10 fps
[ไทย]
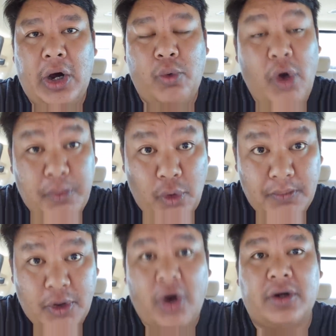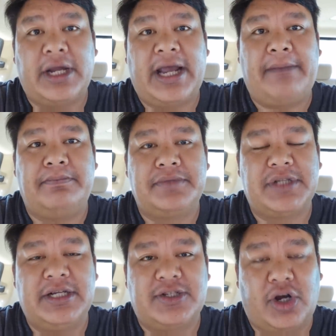ควบคุมโรคนะครับ
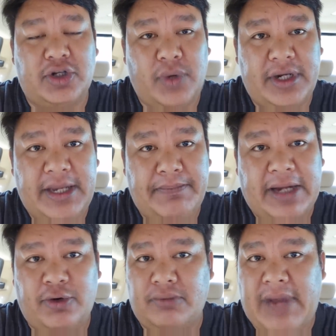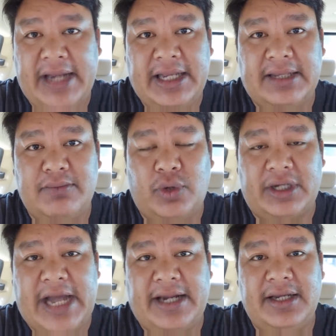ซึ่งสองตัวนี้เป็นกฎหมายที่ตำรว
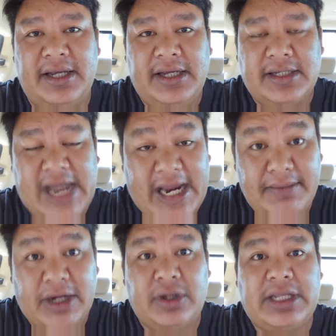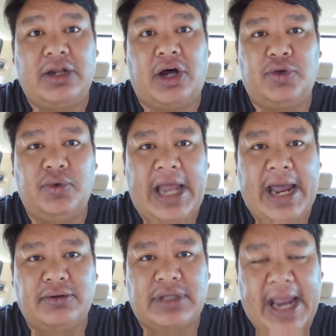จนั้น ใช้มาโดยตลอดอยู่
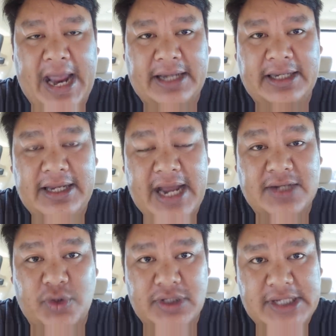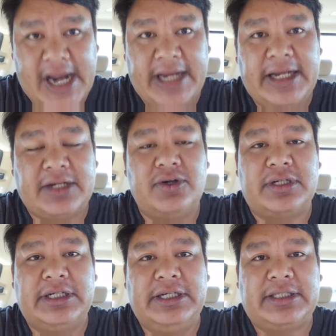แล้ว แต่ที่น่าสนใจนั่นก็
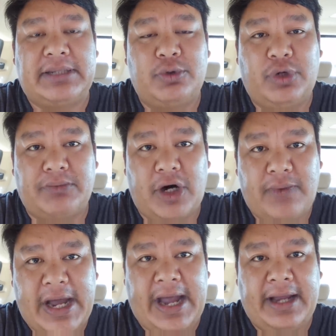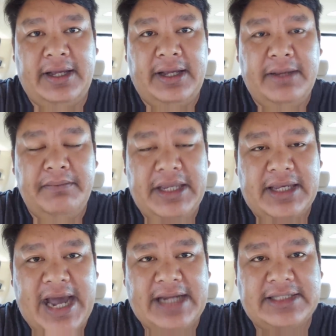คือตำรวจบอกว่า มี
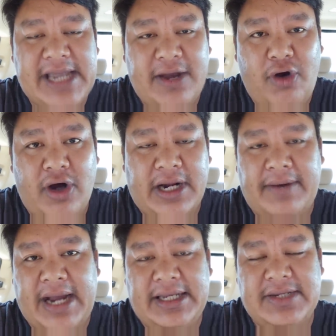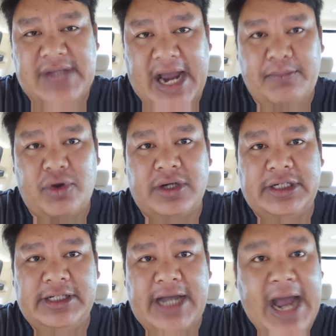การแจ้งข้อกล่าวหาที่ 3 ก็
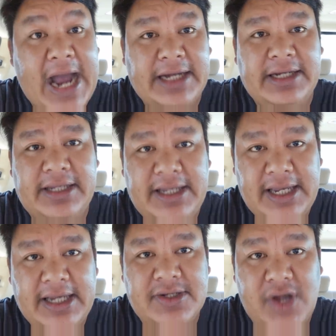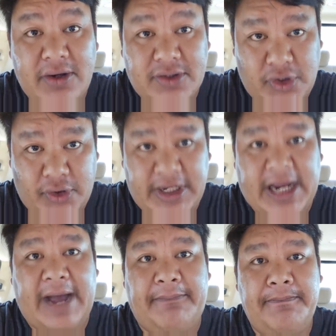คืออั้งยี่ซ่องโจรน
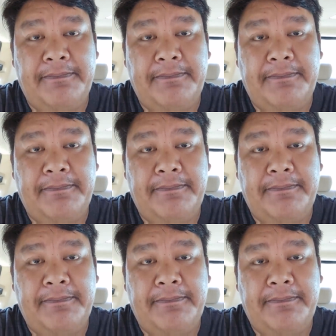นะครับ